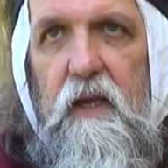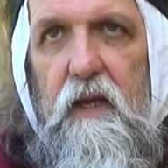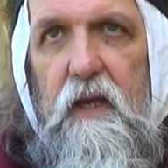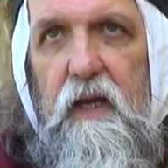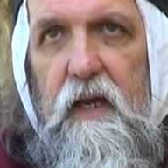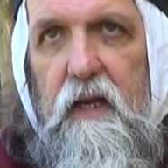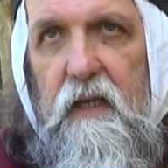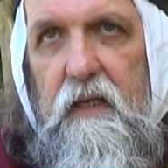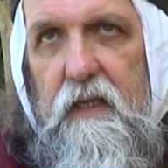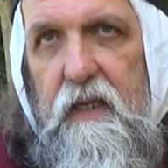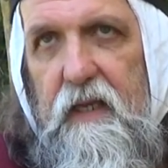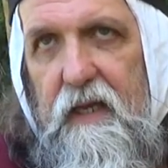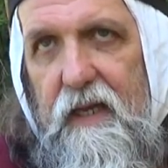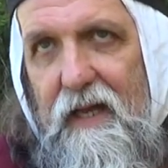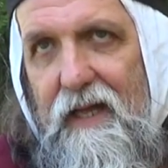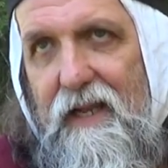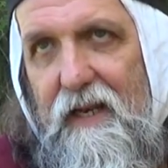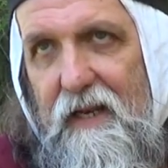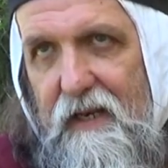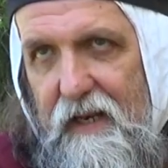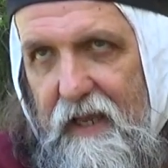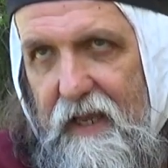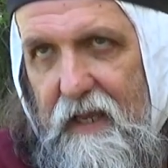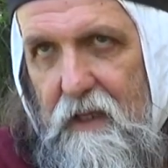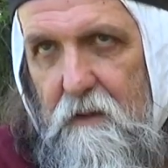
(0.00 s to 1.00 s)
al, al
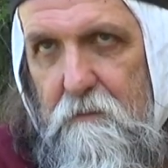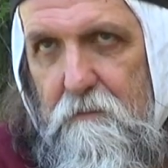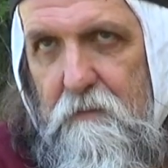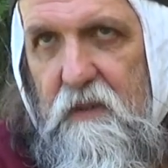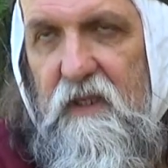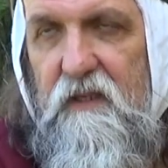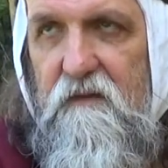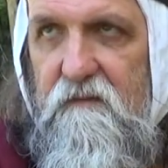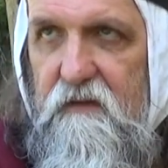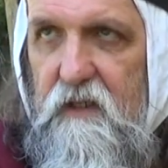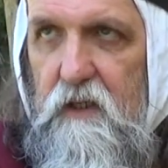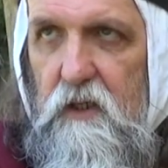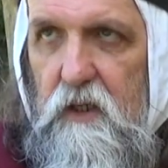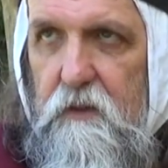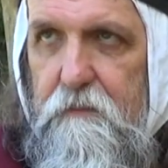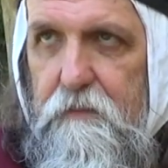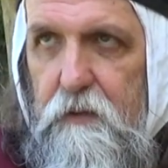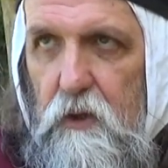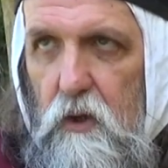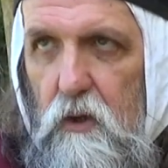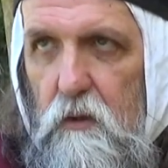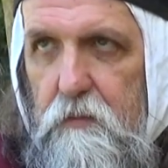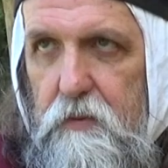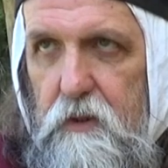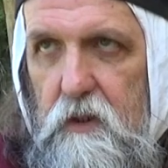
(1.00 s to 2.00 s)
rugby vero e
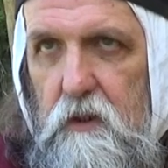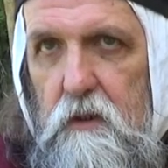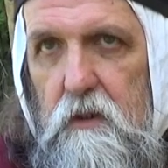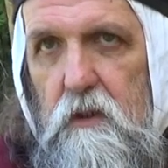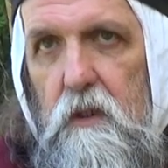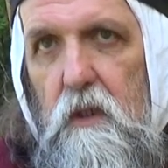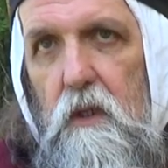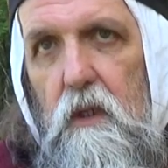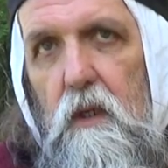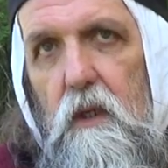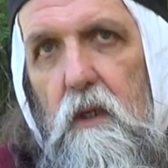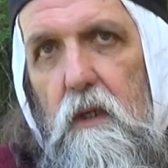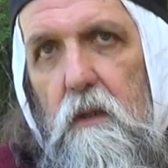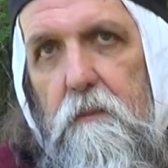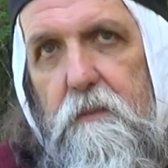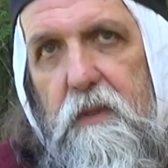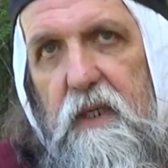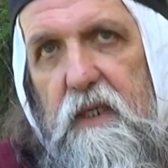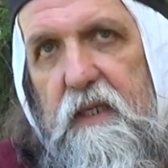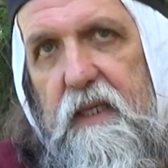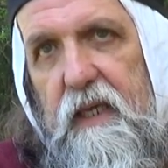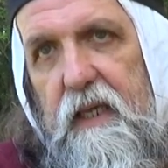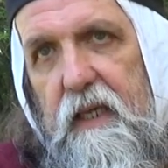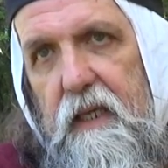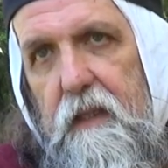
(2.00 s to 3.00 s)
proprio
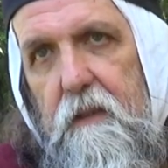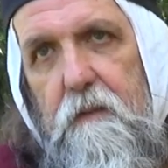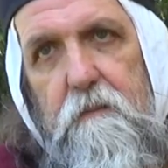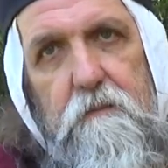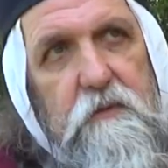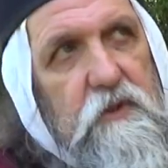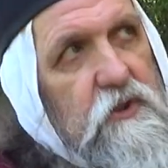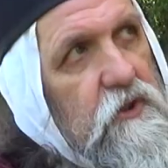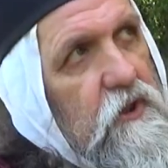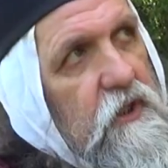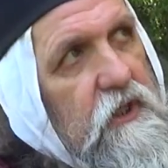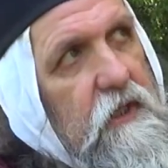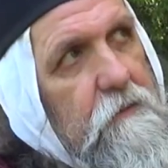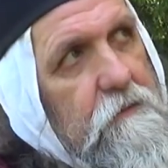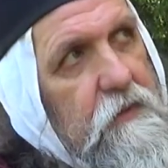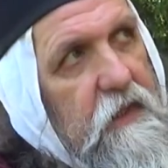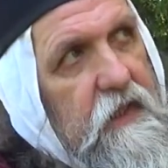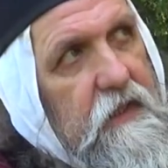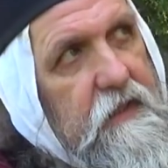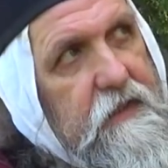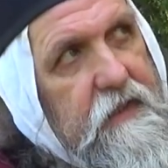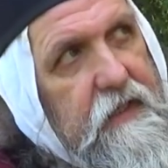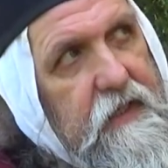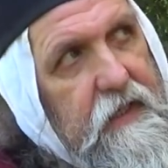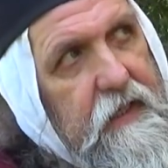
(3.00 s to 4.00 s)
perché bisogna
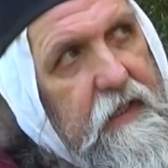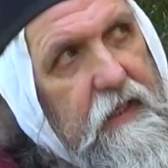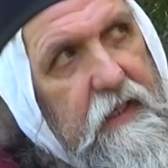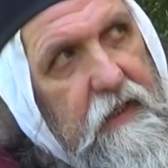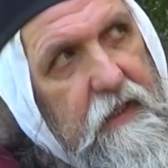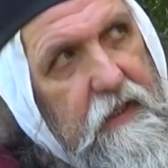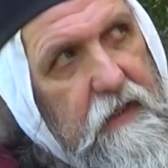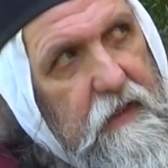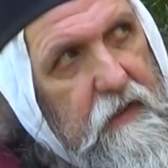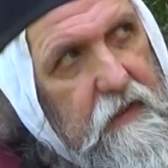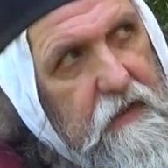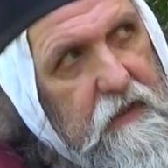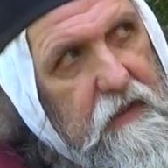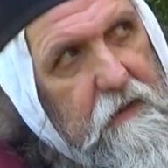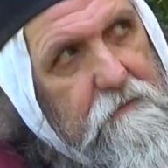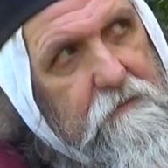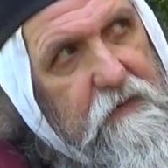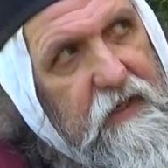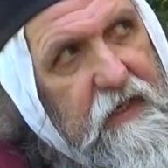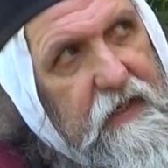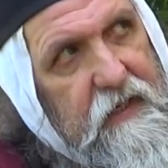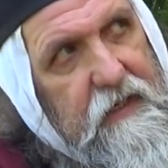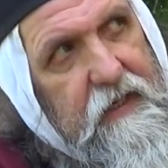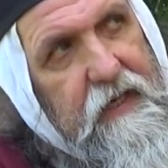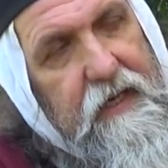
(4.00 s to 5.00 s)
prendere la
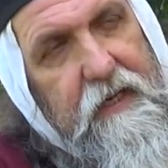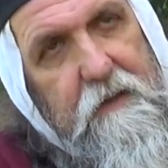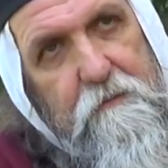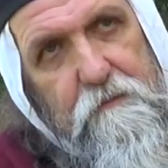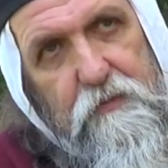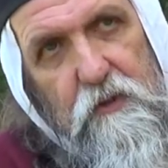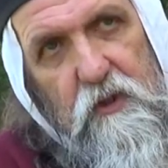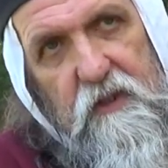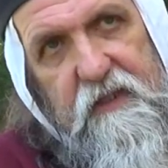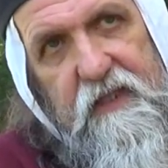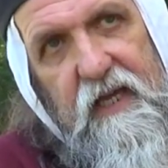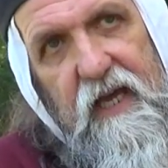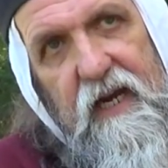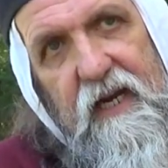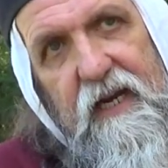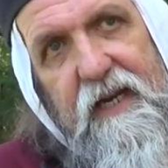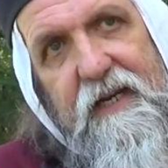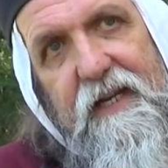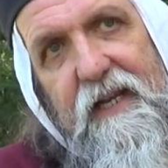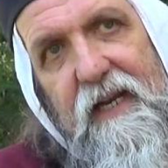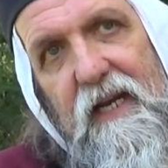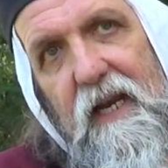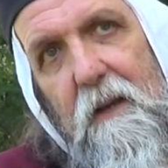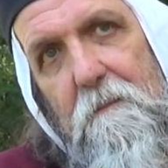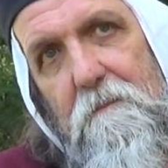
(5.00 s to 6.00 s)
palla e portarla
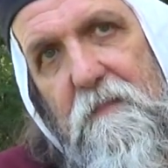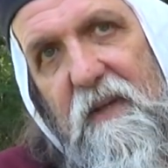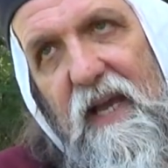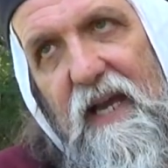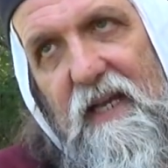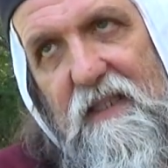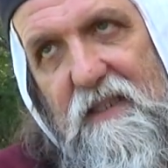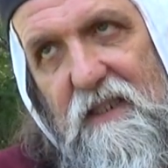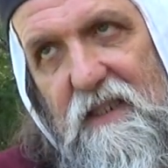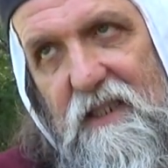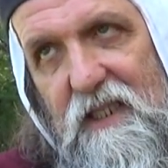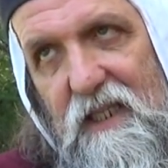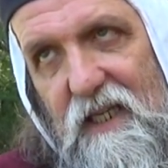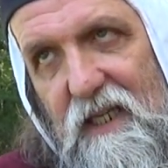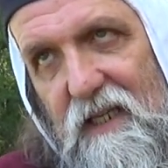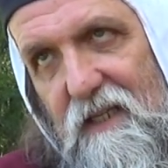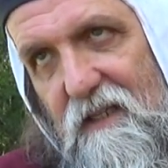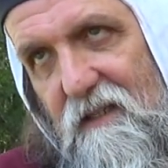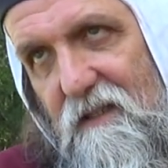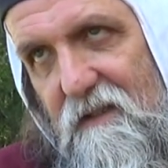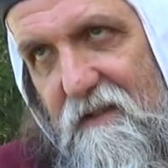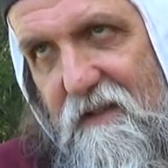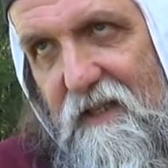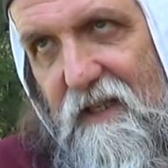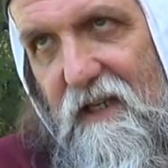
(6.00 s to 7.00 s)
nella piazza
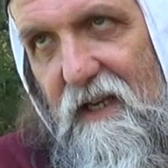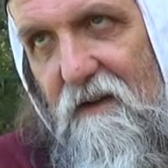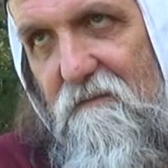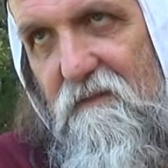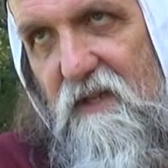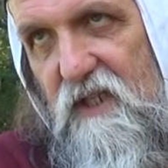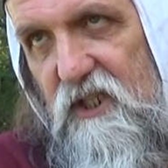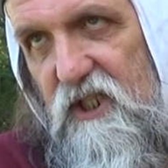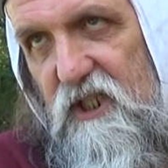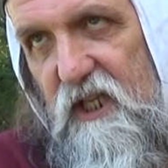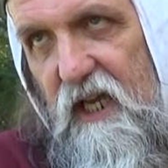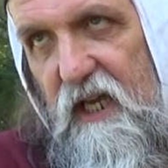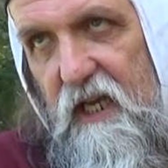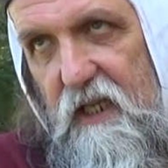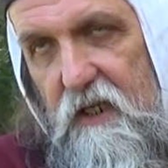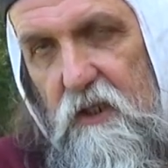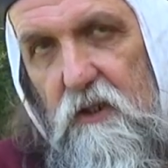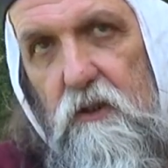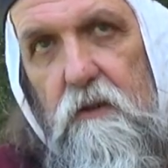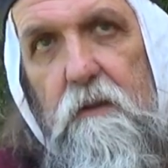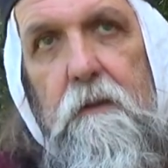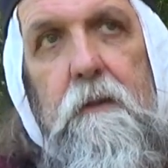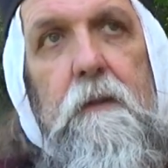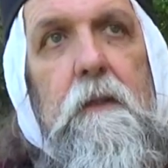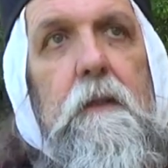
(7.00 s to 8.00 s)
dell'avversario.